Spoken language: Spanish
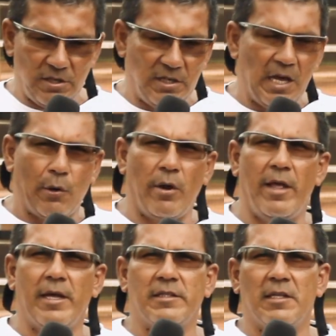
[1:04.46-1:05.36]
en silla de
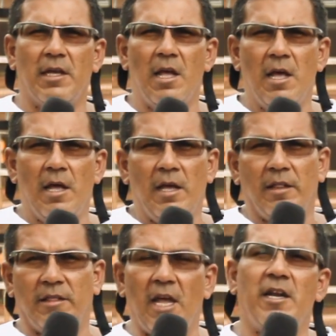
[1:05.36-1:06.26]
ruedas,
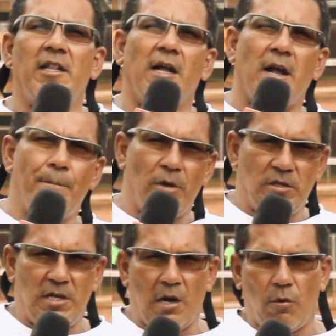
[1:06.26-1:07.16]
tenis de campo en
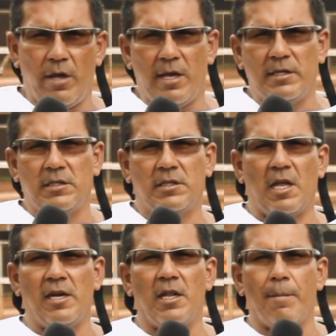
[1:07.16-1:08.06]
silla de ruedas,
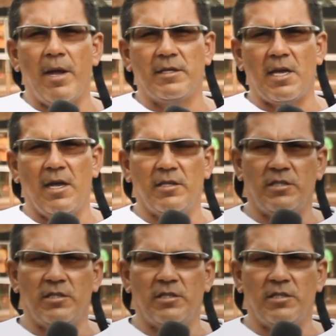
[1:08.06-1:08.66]
tenis de mesa,